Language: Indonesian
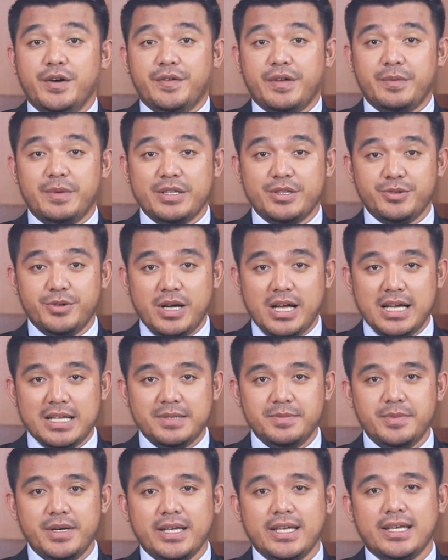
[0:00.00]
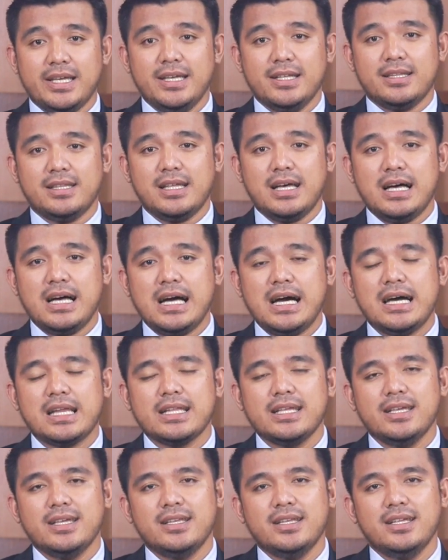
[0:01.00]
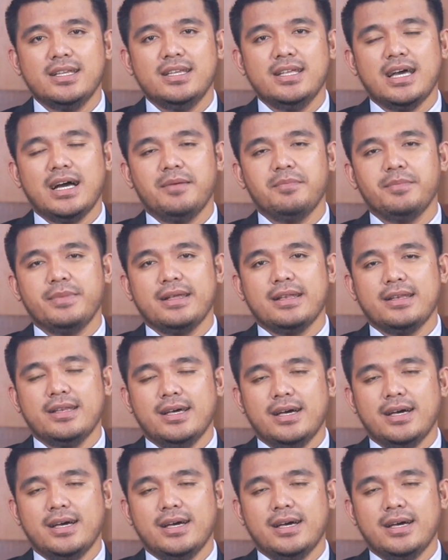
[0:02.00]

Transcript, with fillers: Firman Tuhan bagi kita hari ini diambil